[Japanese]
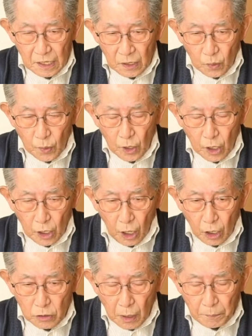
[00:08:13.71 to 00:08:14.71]
これがね、
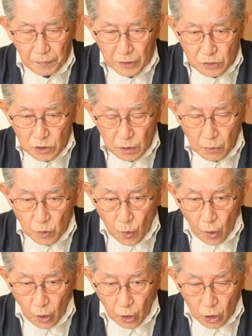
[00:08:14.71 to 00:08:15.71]
カエルがビクンとも動
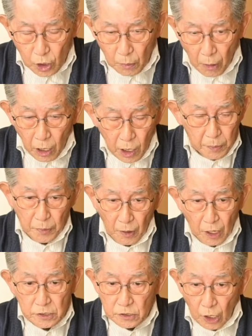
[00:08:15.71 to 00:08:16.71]
かなければヘビは
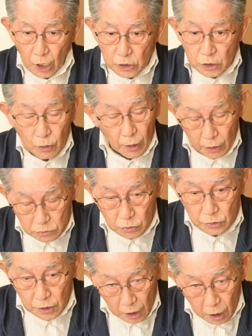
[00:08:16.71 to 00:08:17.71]
ハンターって言われるの
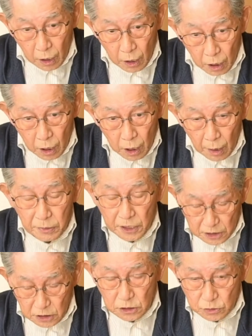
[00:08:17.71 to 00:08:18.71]
にね。ヘビは
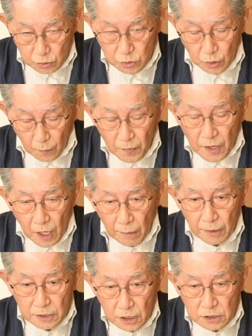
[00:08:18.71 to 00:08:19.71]
確かにそうですよ。ヘビ
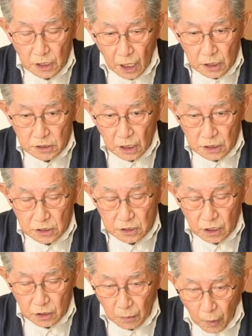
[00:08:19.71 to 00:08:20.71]
は確かにハンターですけ
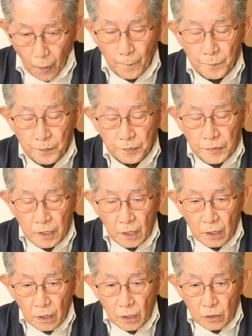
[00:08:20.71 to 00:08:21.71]
れども、
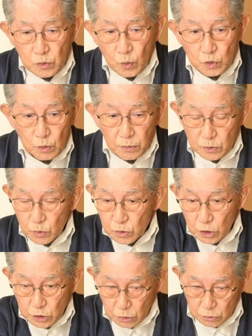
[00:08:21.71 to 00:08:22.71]
そのそば通っ
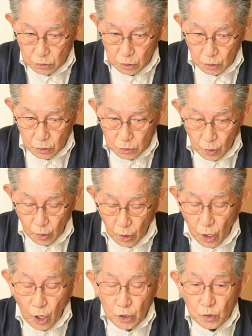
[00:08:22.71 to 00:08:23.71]
てっちゃう。その
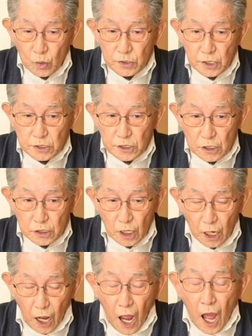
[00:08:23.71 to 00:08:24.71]
通ってっちゃったか
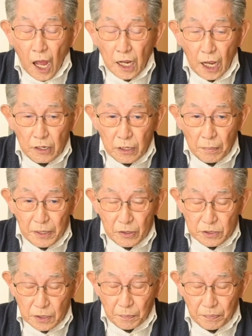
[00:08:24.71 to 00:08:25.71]
らカエルがびっくり
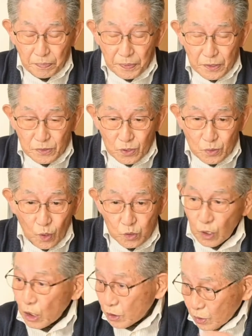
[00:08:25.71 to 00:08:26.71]
してピクンと動くと
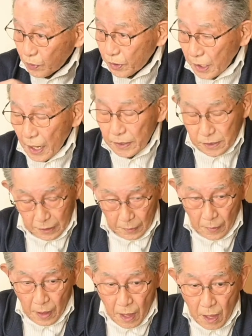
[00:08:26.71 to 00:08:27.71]
ハッと振り返って
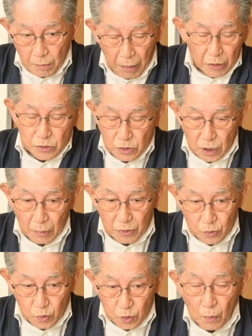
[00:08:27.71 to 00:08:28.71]
パクリと食べる
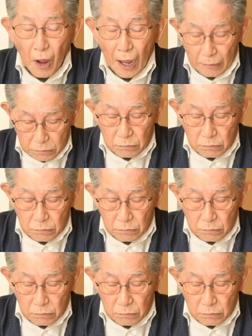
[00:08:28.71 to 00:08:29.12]
こともある。